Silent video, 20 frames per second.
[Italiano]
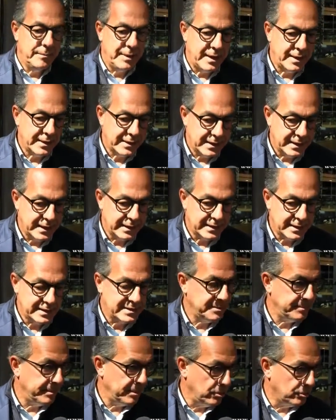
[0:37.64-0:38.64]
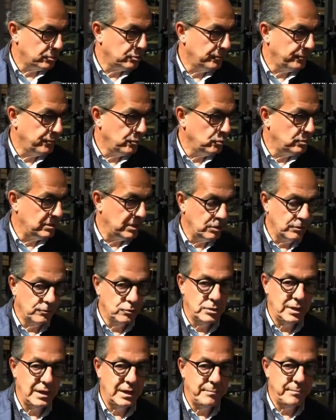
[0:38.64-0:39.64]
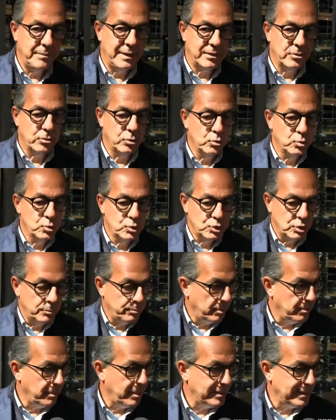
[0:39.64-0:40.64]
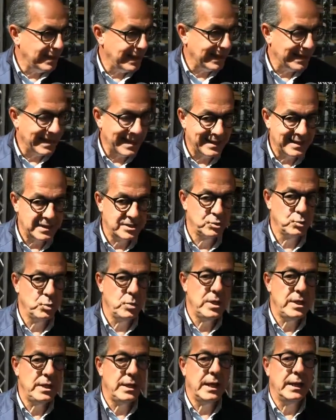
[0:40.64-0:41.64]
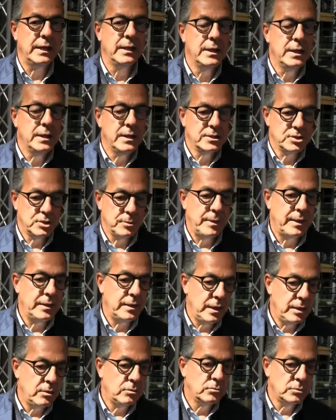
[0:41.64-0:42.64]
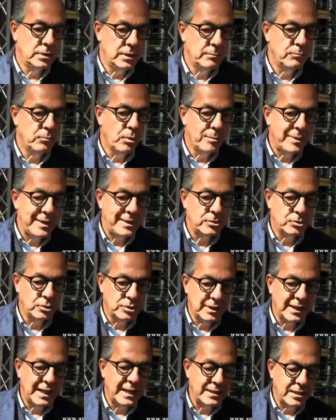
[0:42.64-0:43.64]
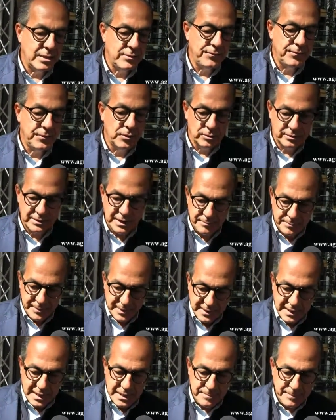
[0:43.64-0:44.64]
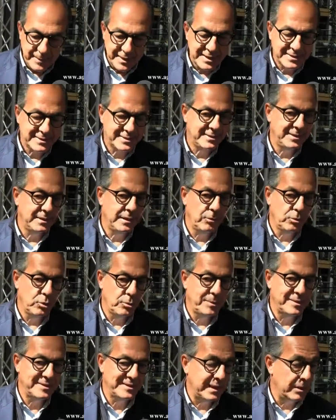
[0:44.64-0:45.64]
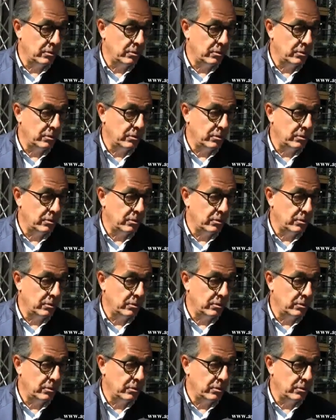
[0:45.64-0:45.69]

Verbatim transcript: ma anche la crisi per l'ortofrutta dovuta all'embargo russo, il problema della carne suina, insomma è un momento di grande difficoltà perché i prezzi in Europa